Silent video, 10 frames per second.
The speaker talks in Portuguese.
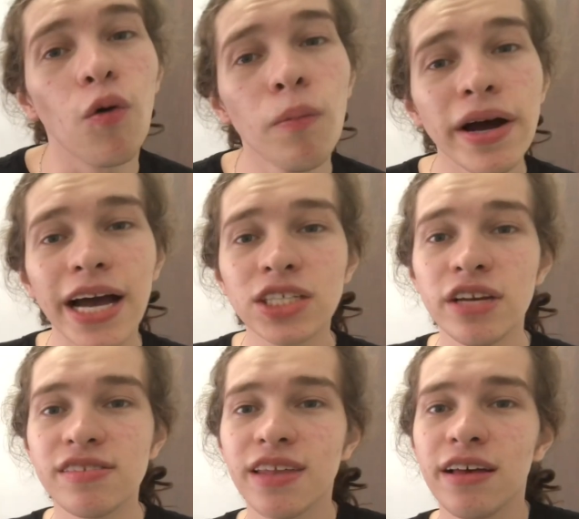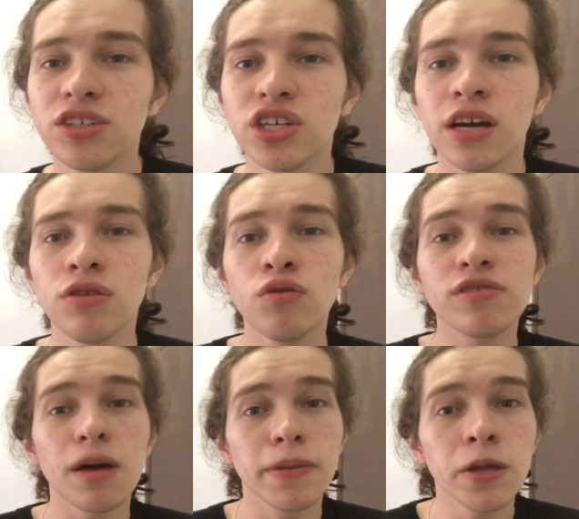o mangá já está chegando
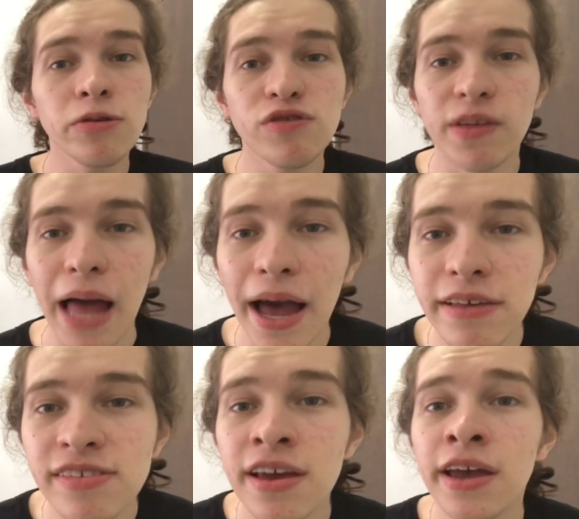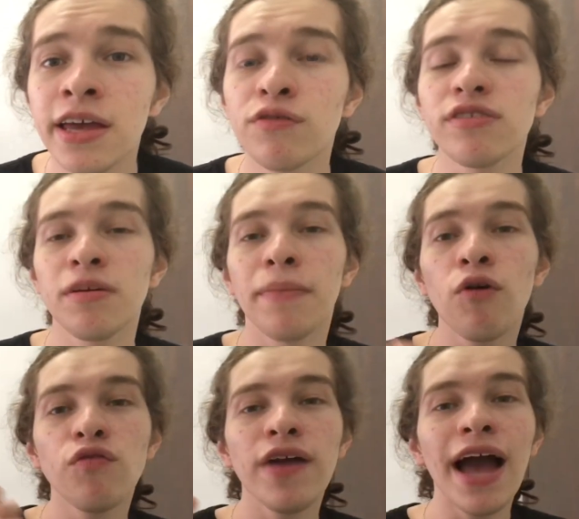nos capítulos finais e você
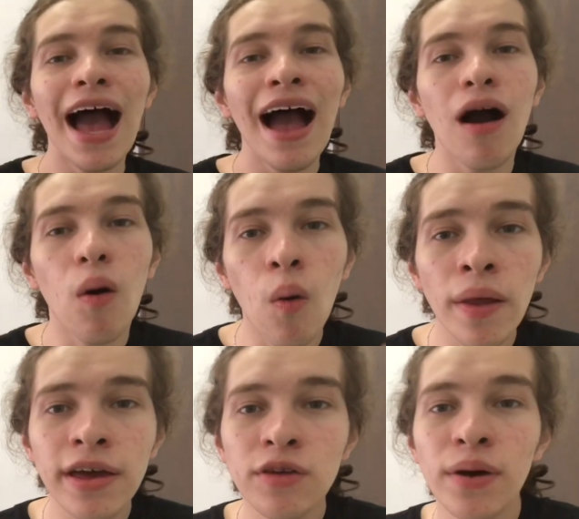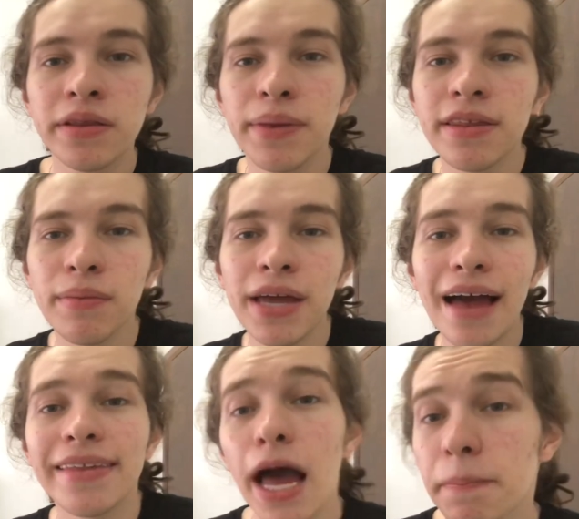mal vê a hora que o anime também
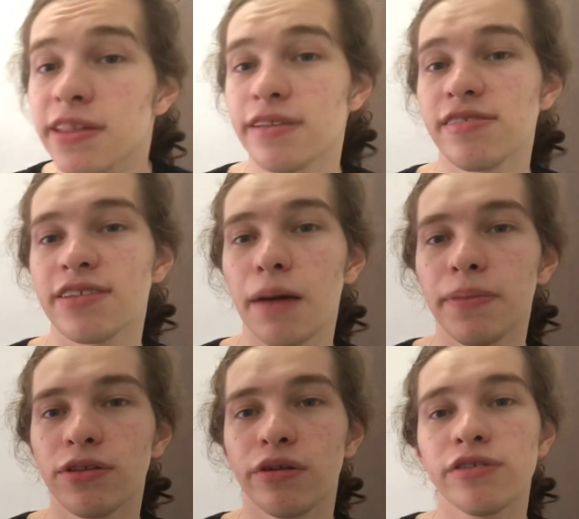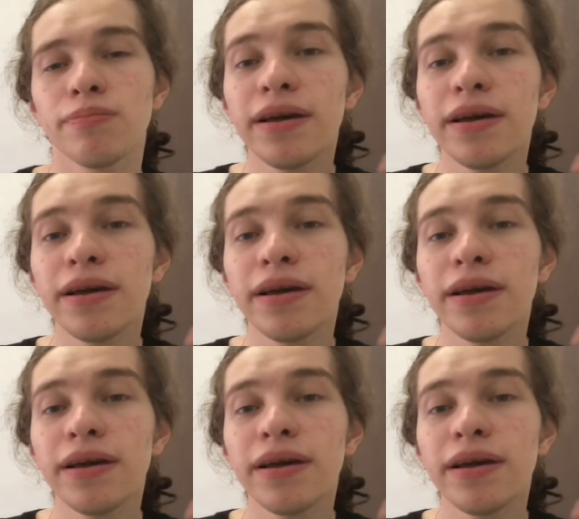adapte esses capítulos.